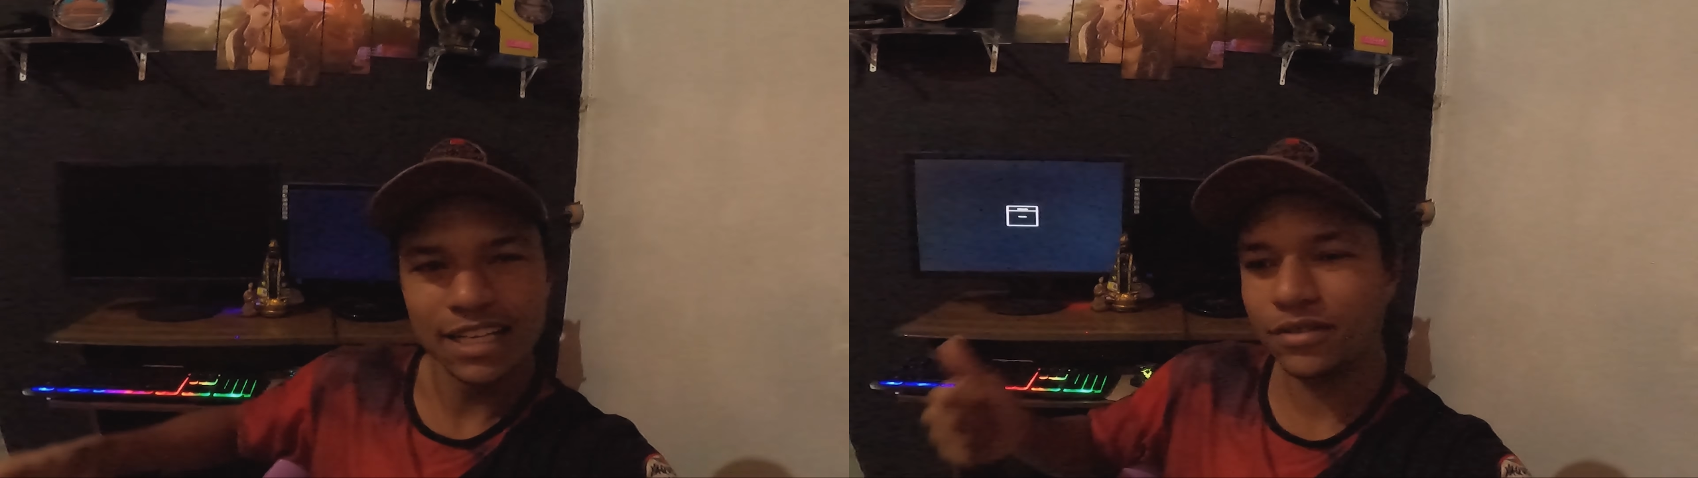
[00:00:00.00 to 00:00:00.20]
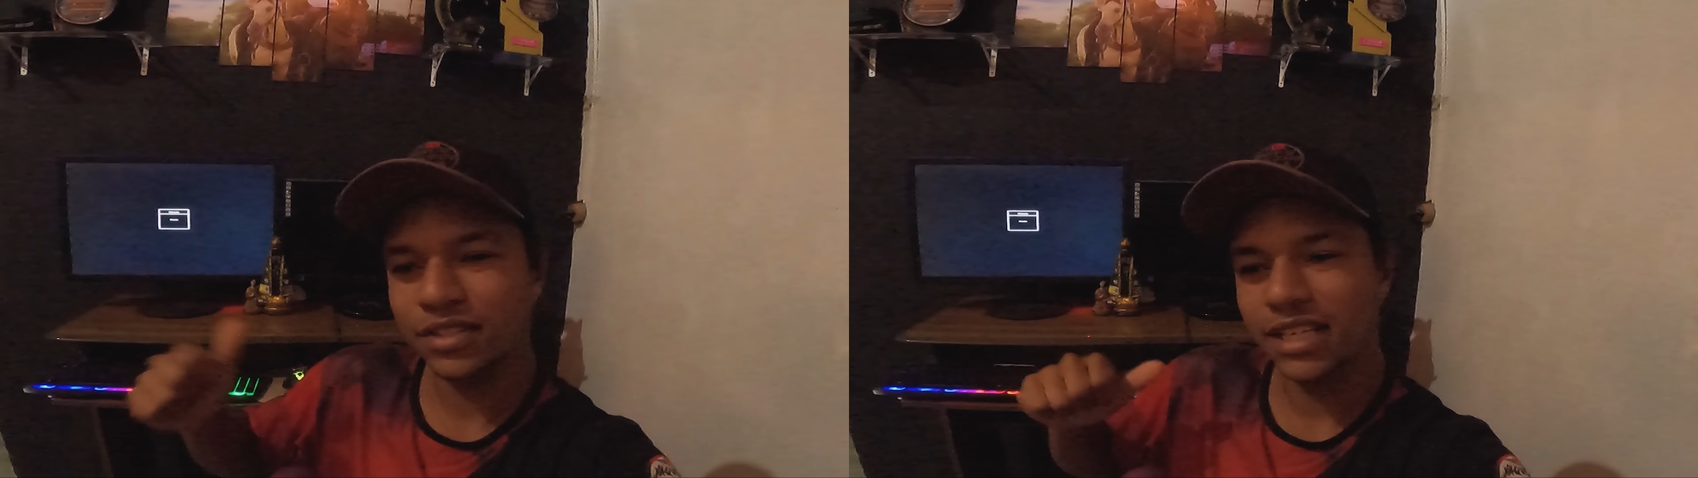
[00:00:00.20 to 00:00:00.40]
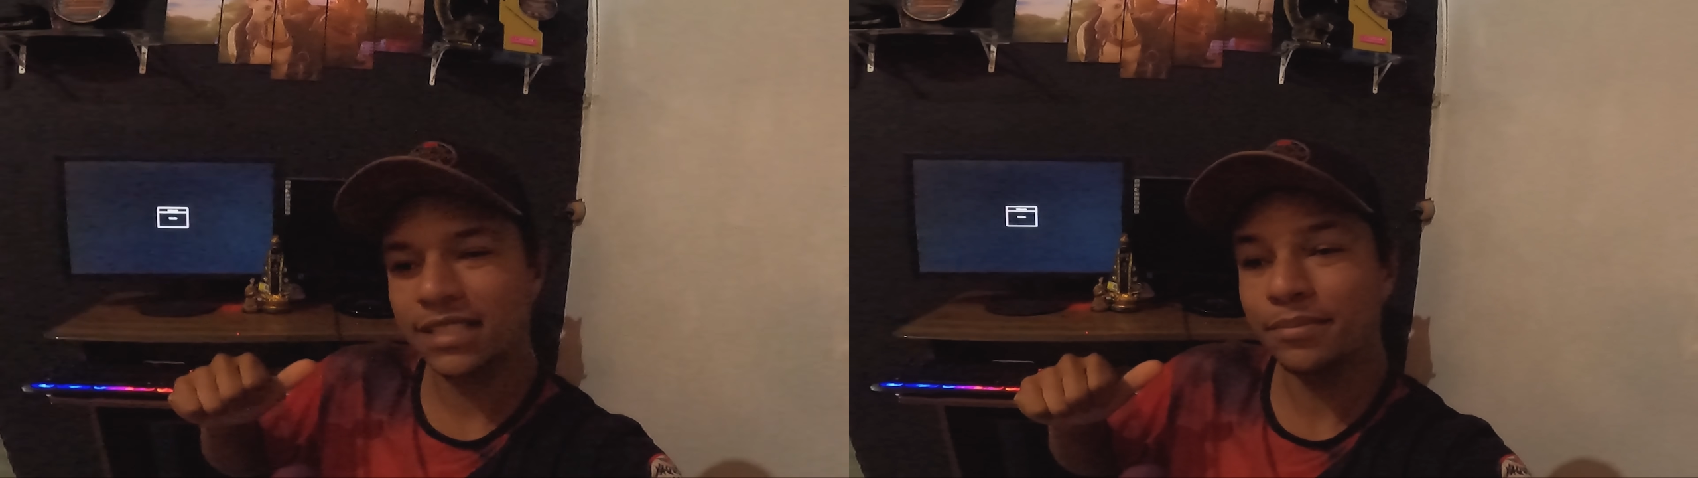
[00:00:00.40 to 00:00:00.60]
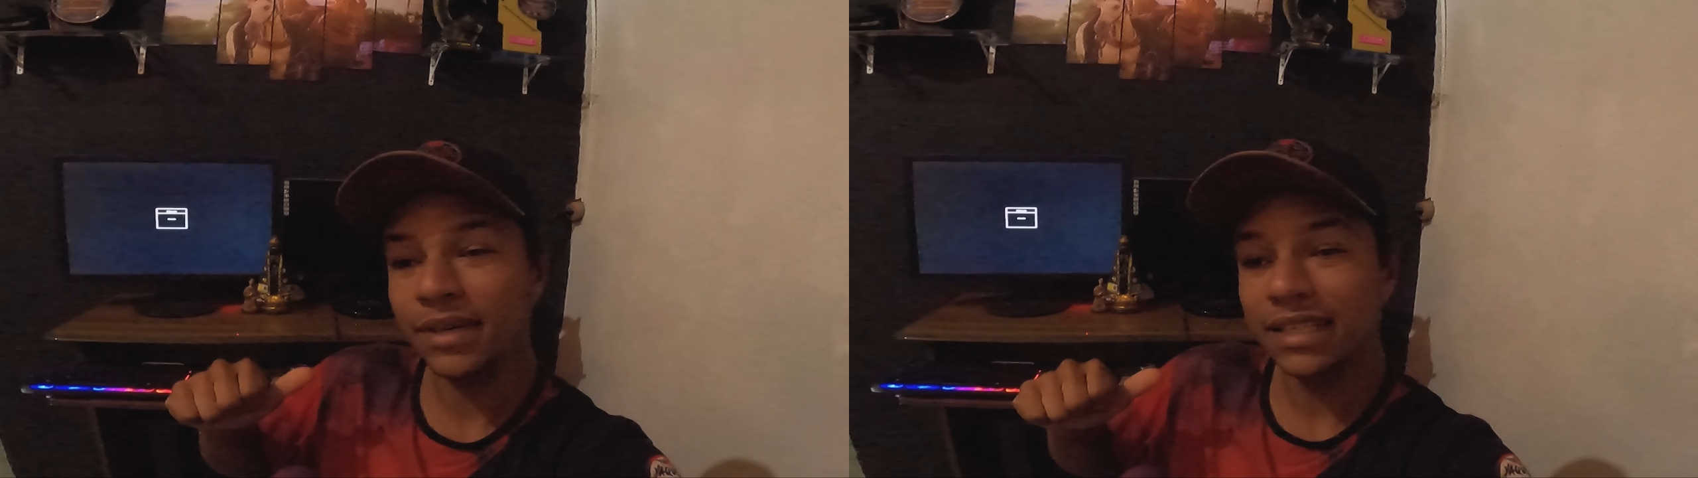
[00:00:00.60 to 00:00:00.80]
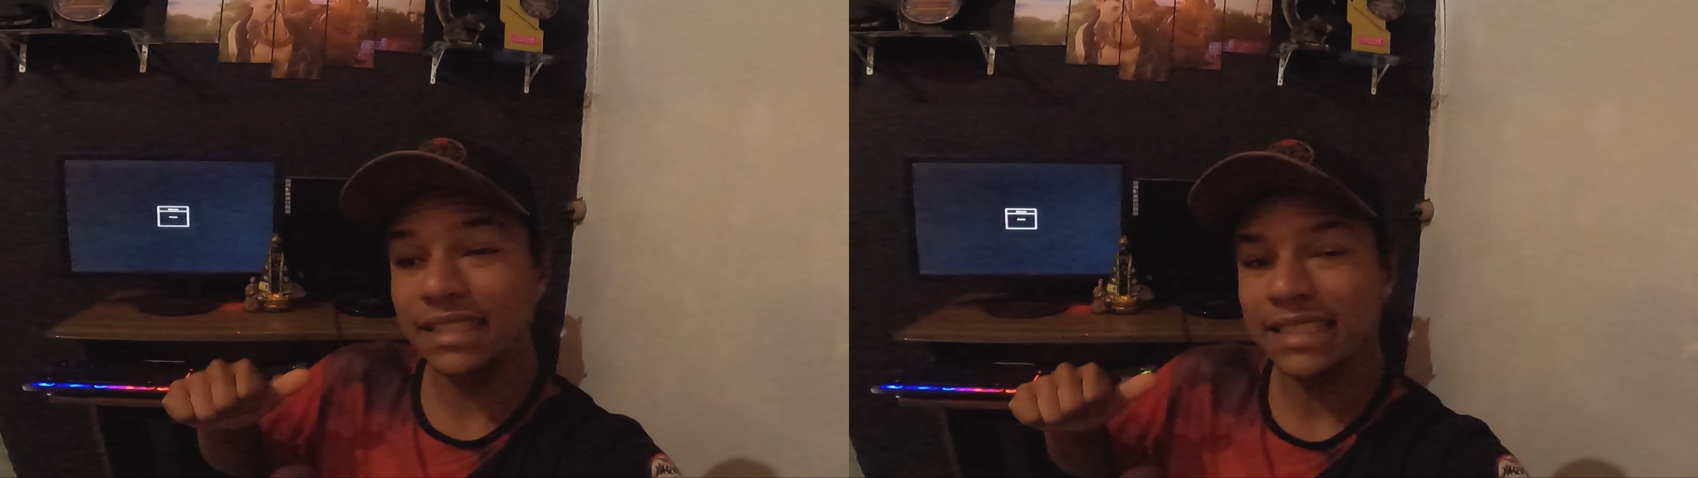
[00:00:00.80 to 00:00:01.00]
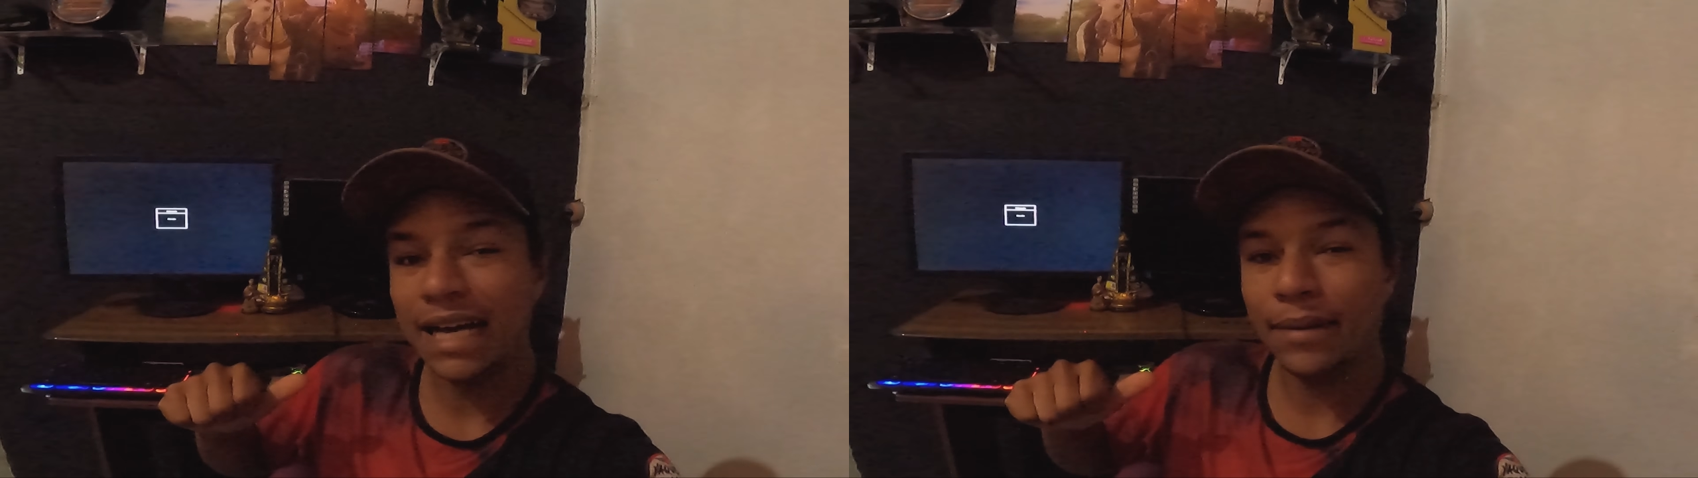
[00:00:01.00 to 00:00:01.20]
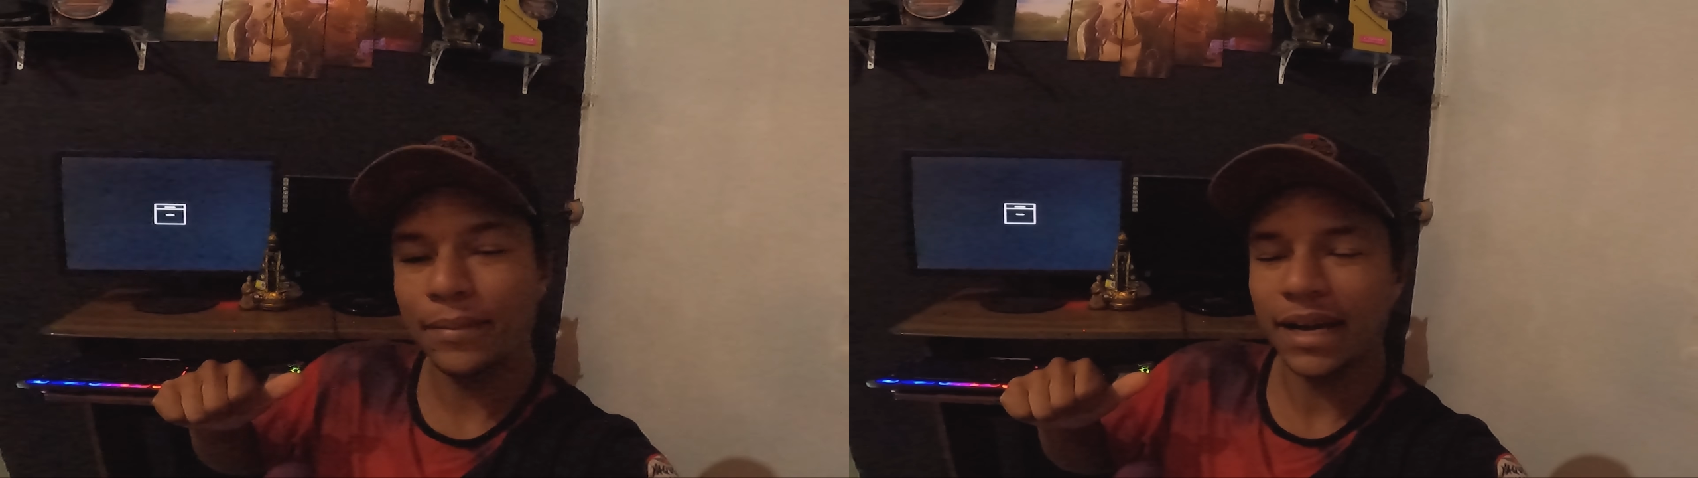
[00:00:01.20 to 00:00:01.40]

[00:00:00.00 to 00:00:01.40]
Pra vocês mandar